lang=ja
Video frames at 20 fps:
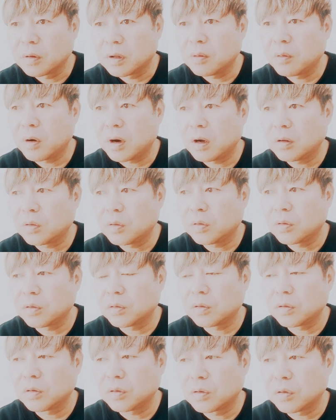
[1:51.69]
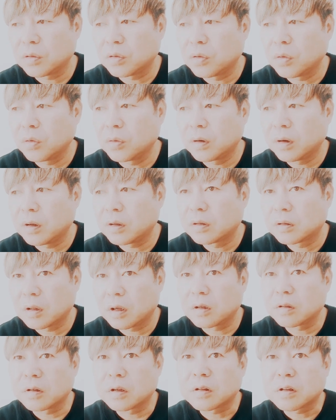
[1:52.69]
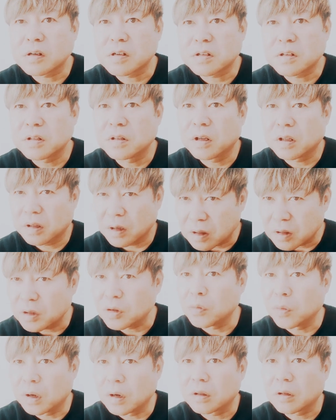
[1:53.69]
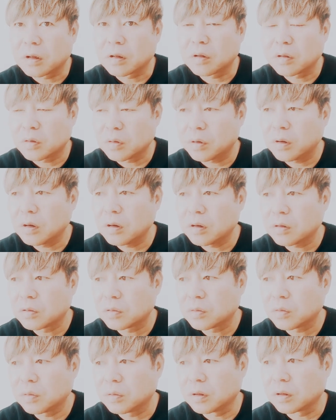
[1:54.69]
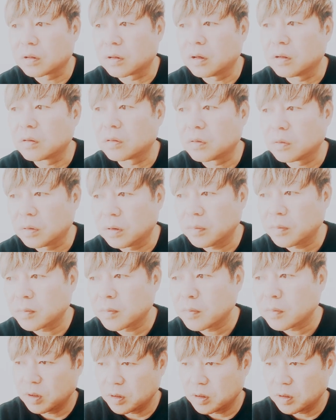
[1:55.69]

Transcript: でも、あと、ちょっと遅れてたら絶対死んでたって言われたって、それがそうだったんですよね。